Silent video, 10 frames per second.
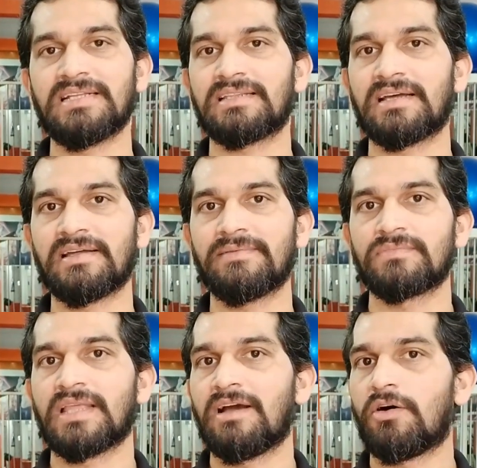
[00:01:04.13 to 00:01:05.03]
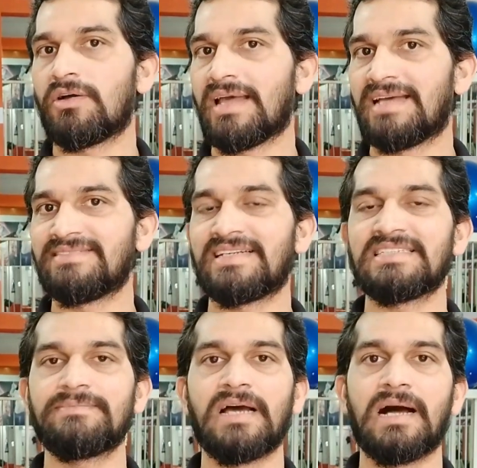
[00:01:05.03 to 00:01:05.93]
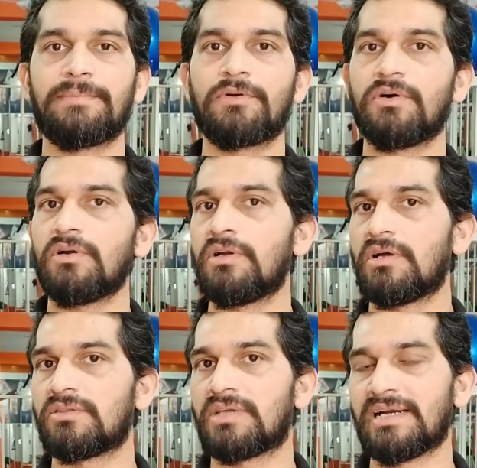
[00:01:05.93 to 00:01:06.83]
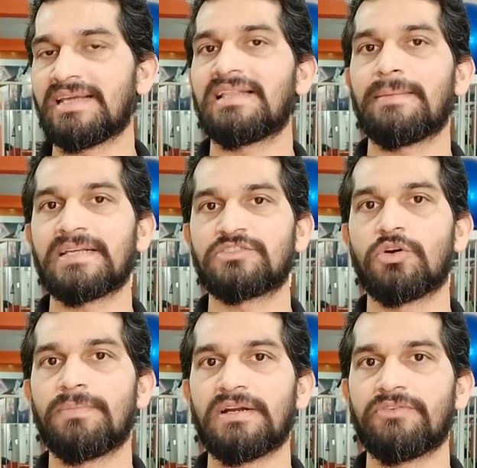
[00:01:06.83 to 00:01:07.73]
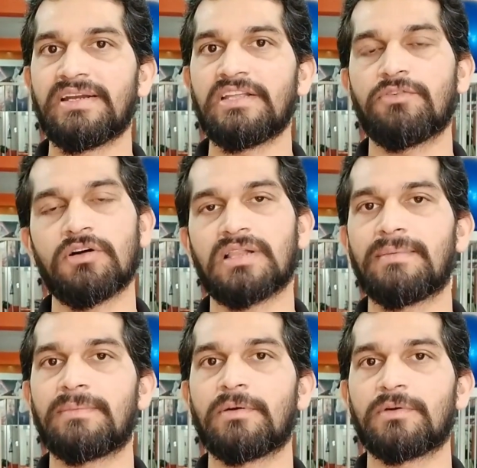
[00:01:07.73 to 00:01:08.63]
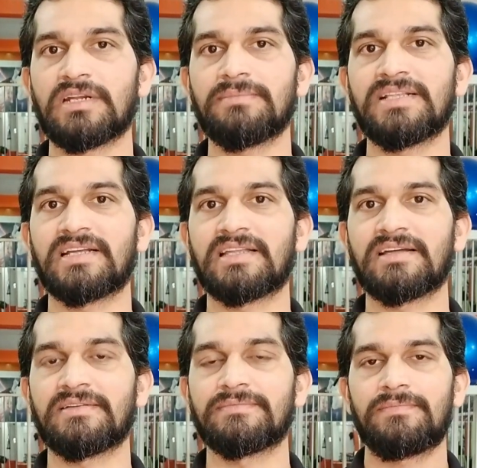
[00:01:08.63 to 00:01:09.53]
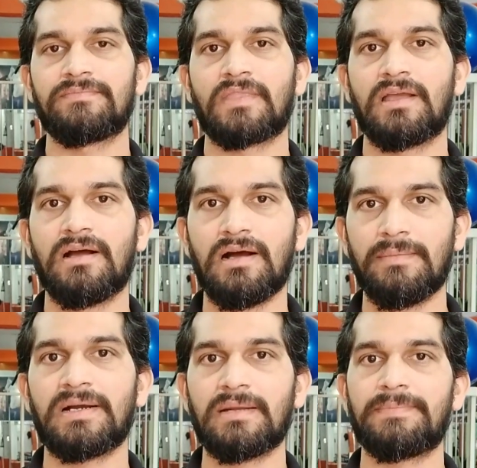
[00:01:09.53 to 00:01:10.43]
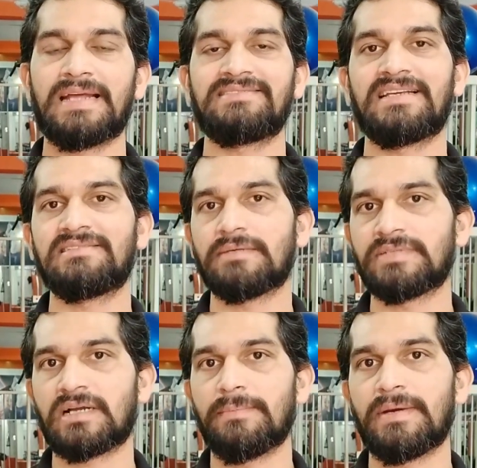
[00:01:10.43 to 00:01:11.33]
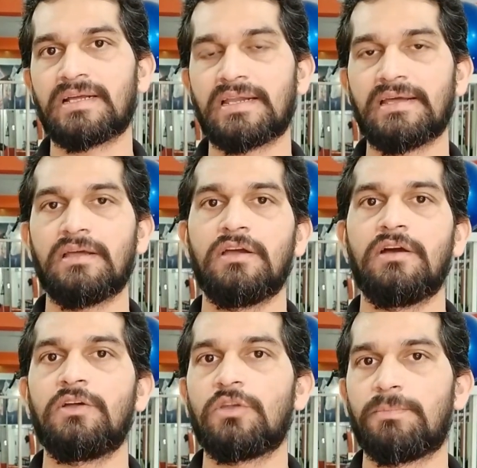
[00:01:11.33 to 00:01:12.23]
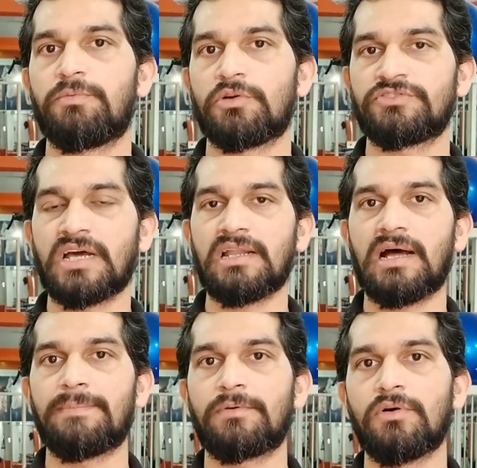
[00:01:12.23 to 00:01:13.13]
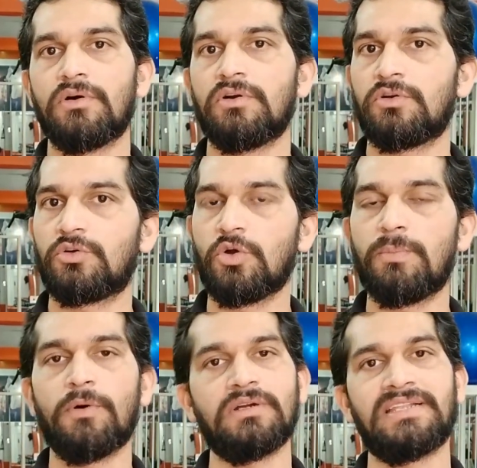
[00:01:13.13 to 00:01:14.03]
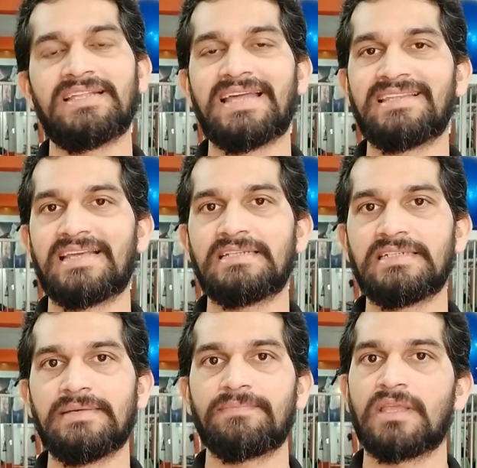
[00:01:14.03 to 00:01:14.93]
मिल जाता है और एजिटिस में आपको 30 ग्राम के स्कूप में 24 ग्राम आपको प्रोटीन मिल जाता है अब अगर प्राइस के हिसाब से कंपेयर करें तो प्रोफ्टार आपको 2.39 पॉइंट थ्री नाइन के जी